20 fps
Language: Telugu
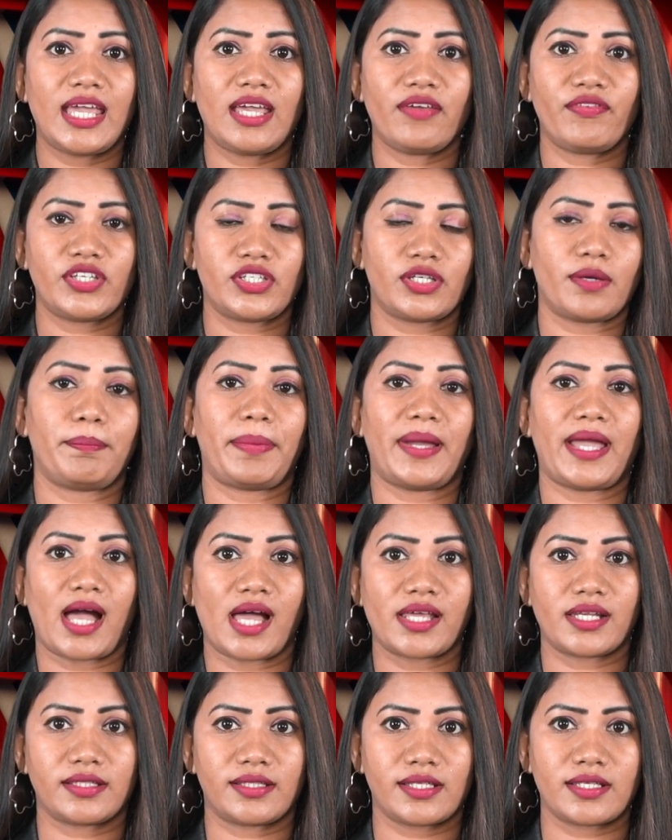ఈ విషయంపై
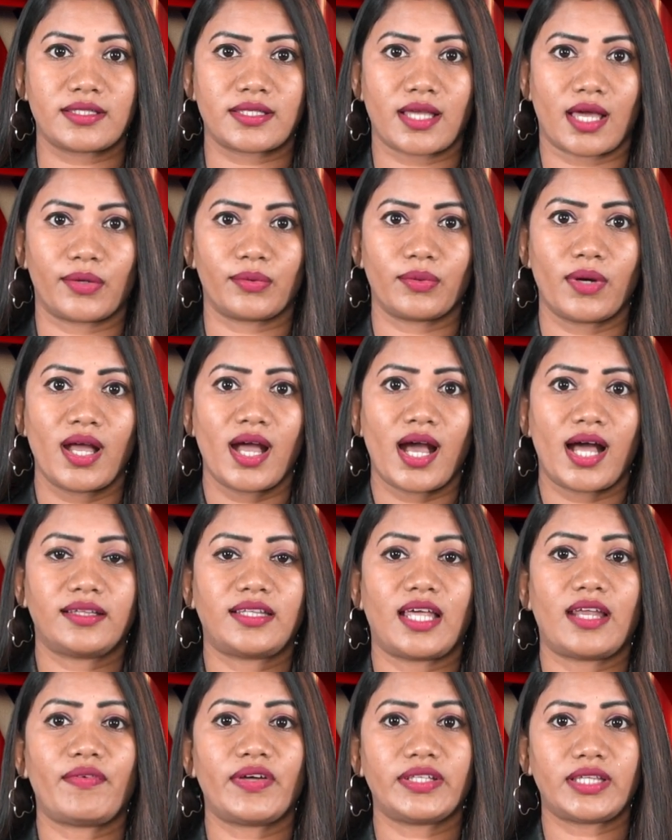ఆరా తీశారు ఆ
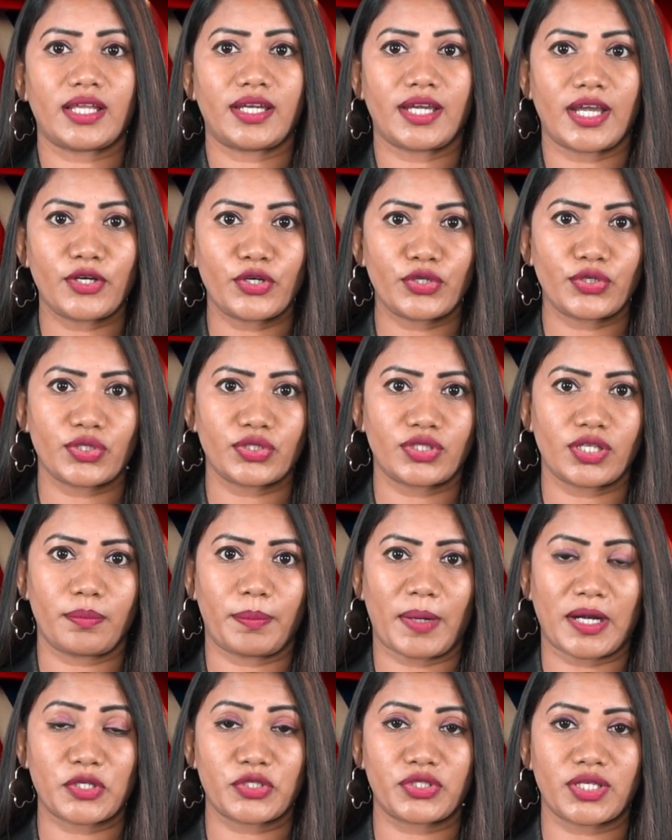తర్వాత రెండు రోజుల
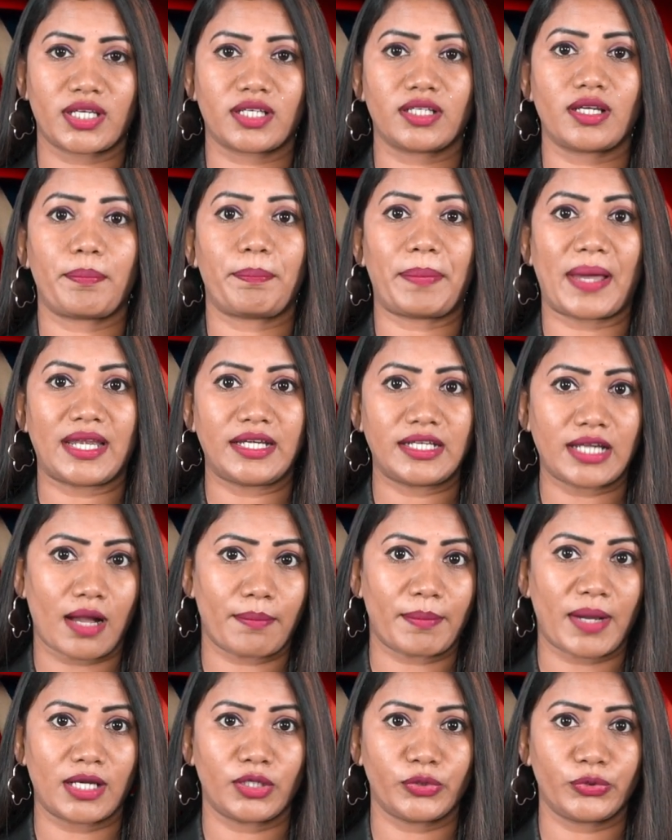పాటు జరిగిన
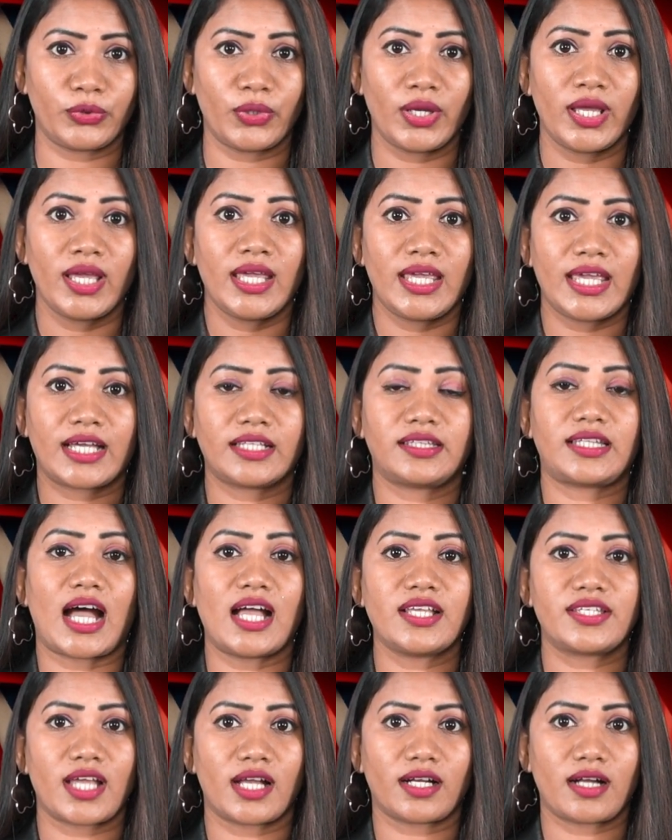పరిణామాలు ఇక
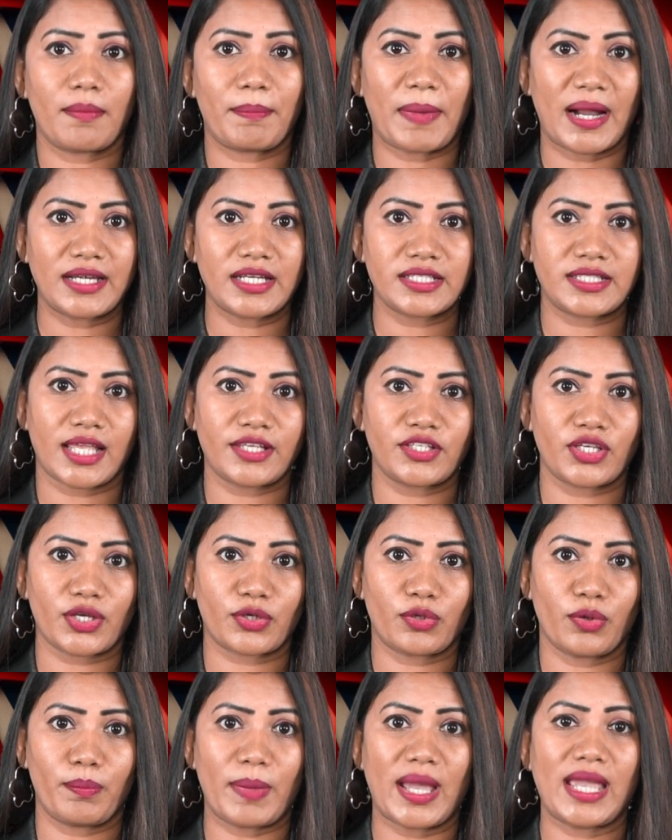తాజాగా బండి
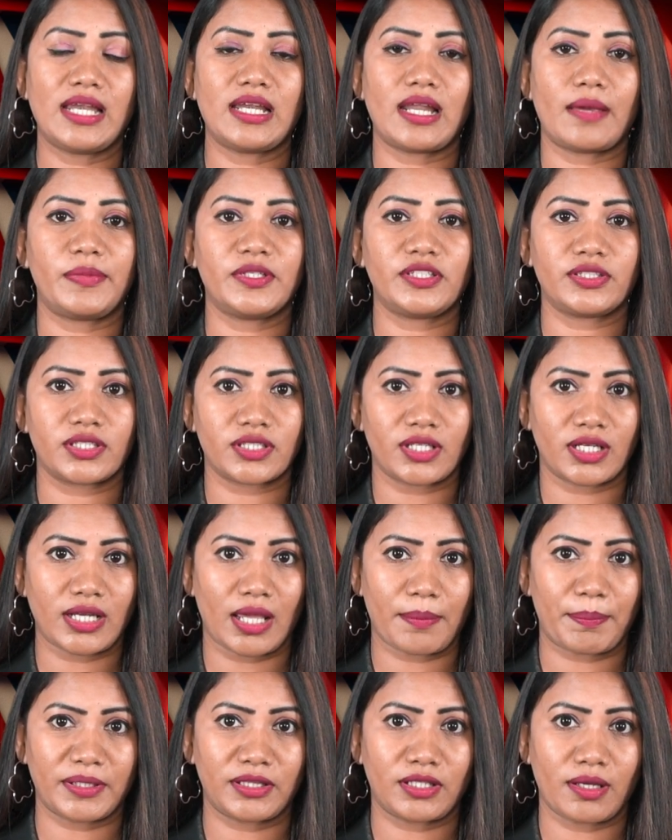సంజయ్కు బెయిల్ లభించిన
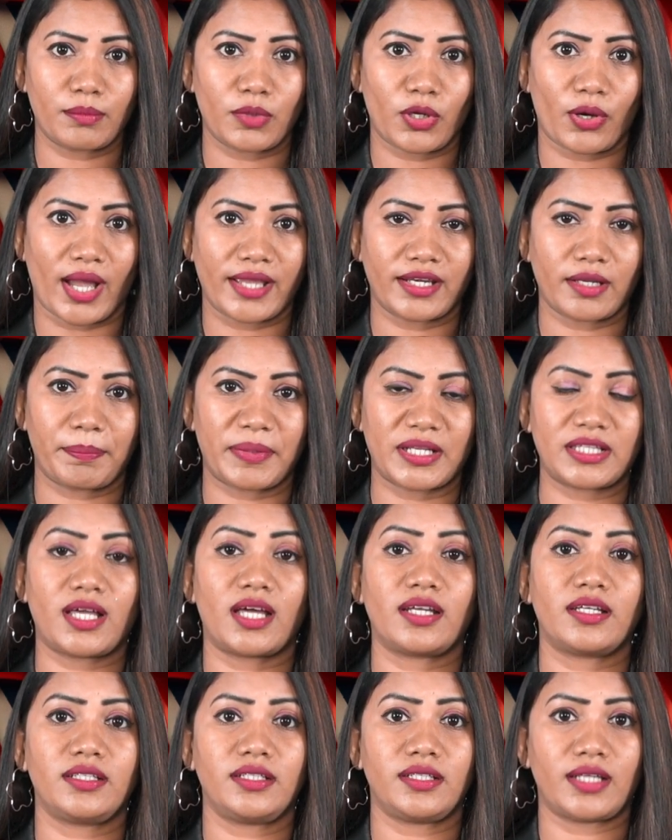నేపథ్యంలో ఆయన
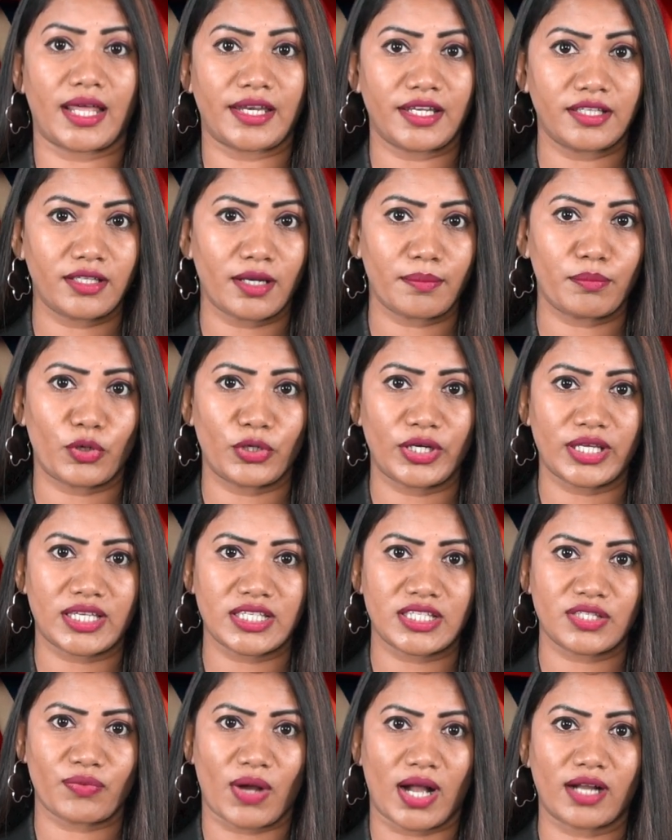ప్రధాని నరేంద్ర
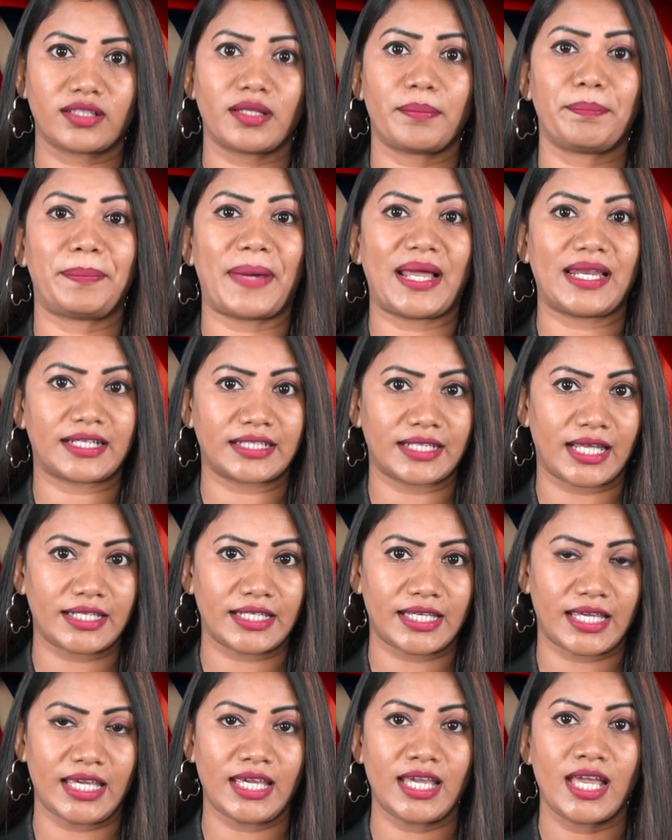మోడీకి స్వాగతం పలకడానికి
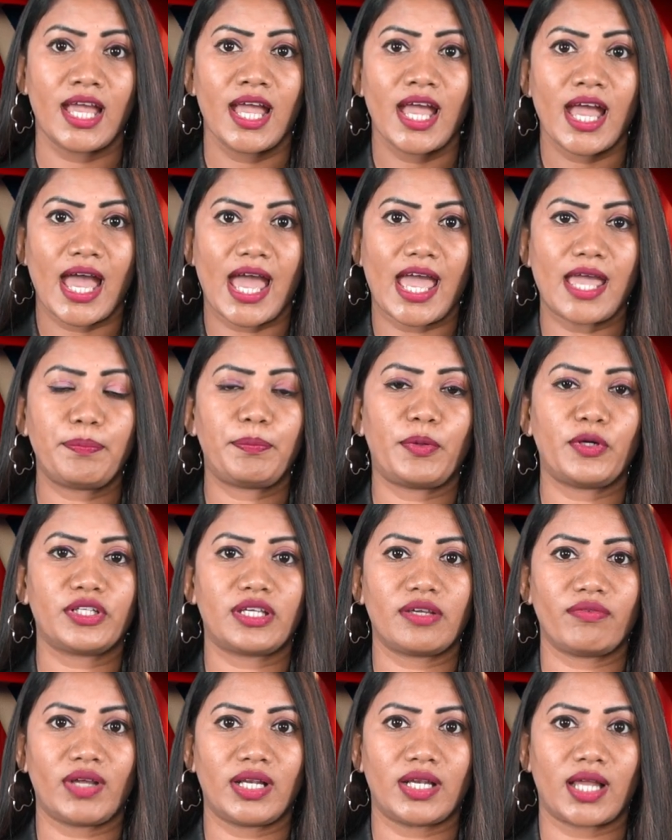
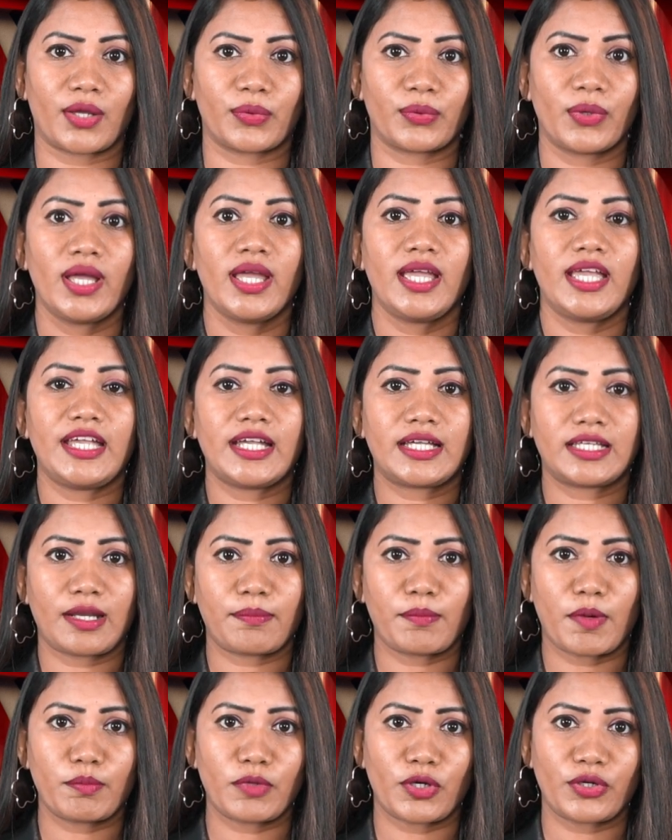చేయడానికి కి వెళ్లారు ఈ
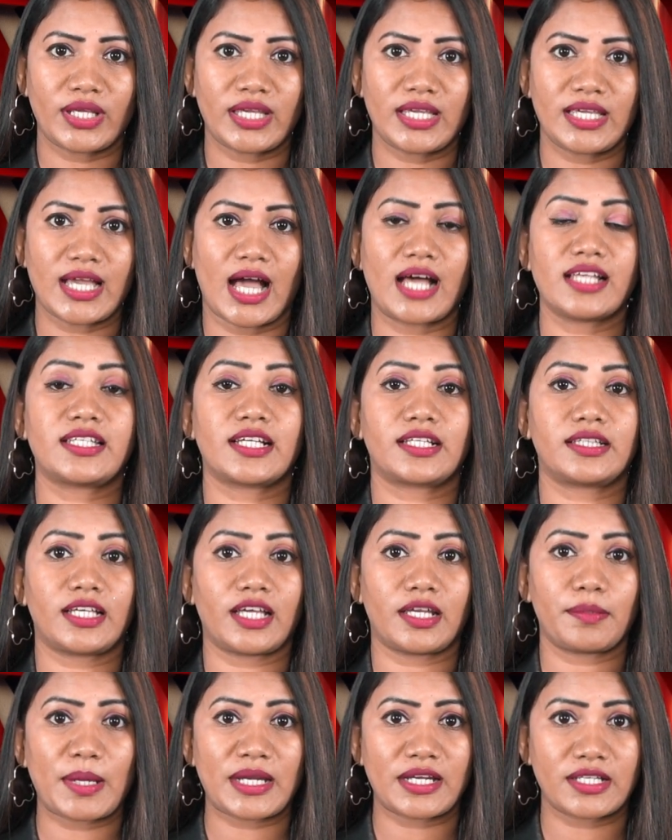క్రమంలోనే ఈ
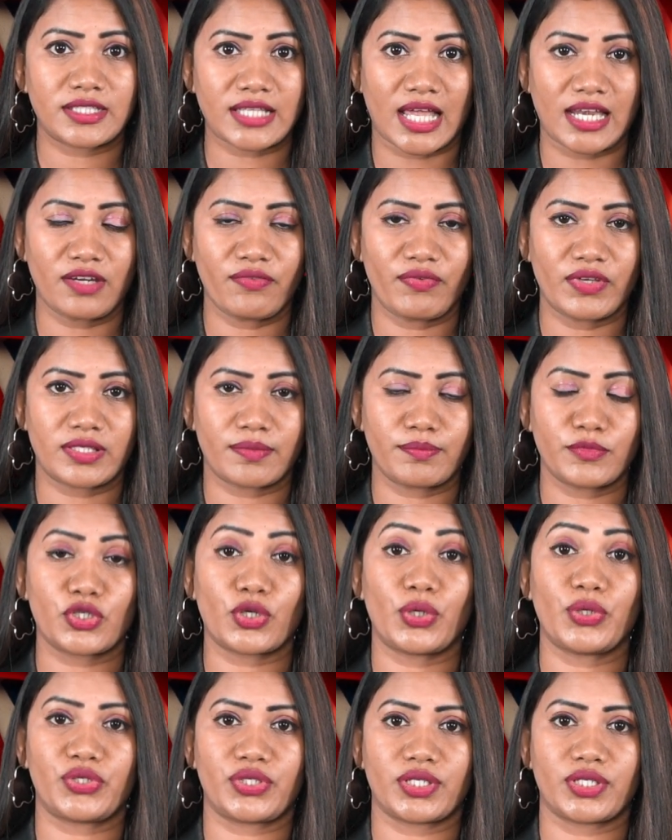ఆసక్తికరమైన సన్నివేశం చోటు